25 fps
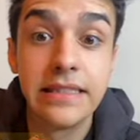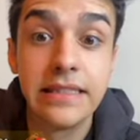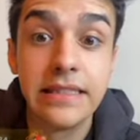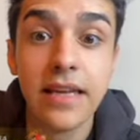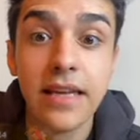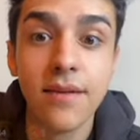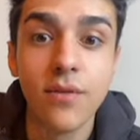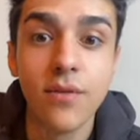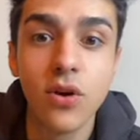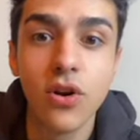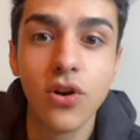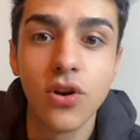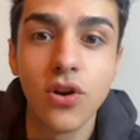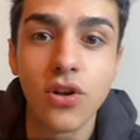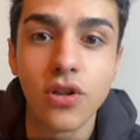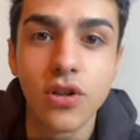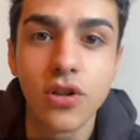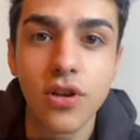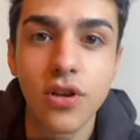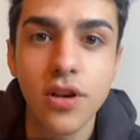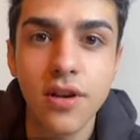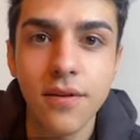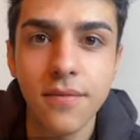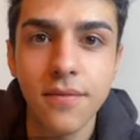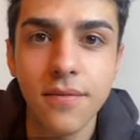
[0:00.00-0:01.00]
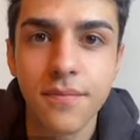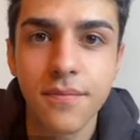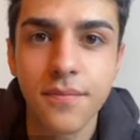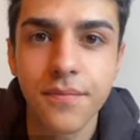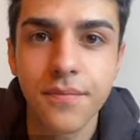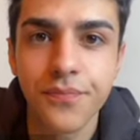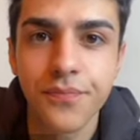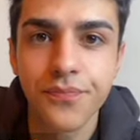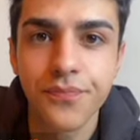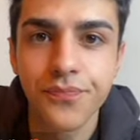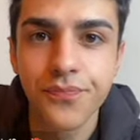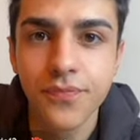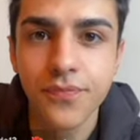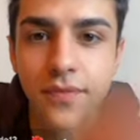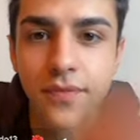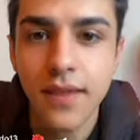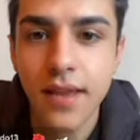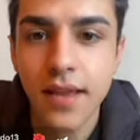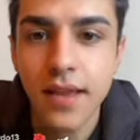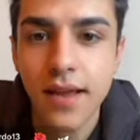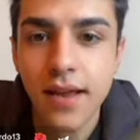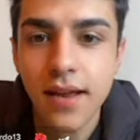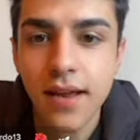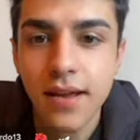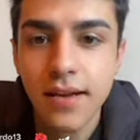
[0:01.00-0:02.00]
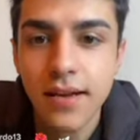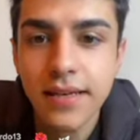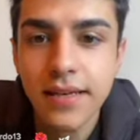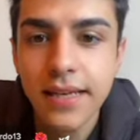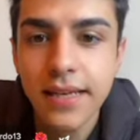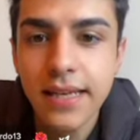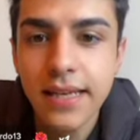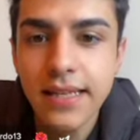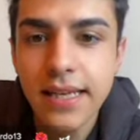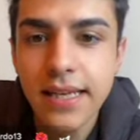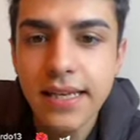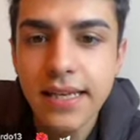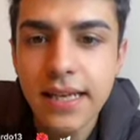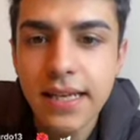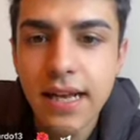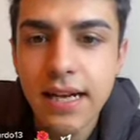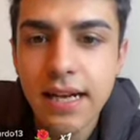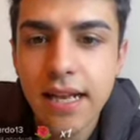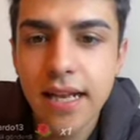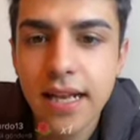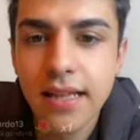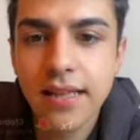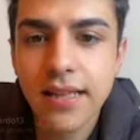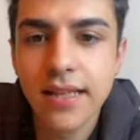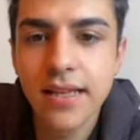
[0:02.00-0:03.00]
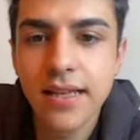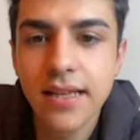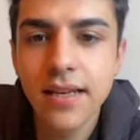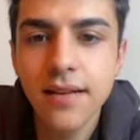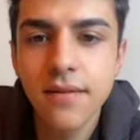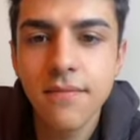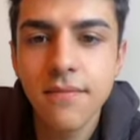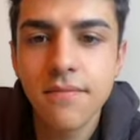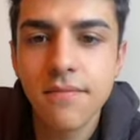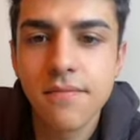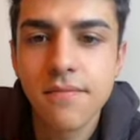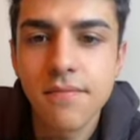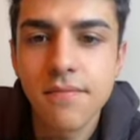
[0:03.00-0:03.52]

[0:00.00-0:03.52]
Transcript: Niye böyle oldu? Niye tekrar aldı?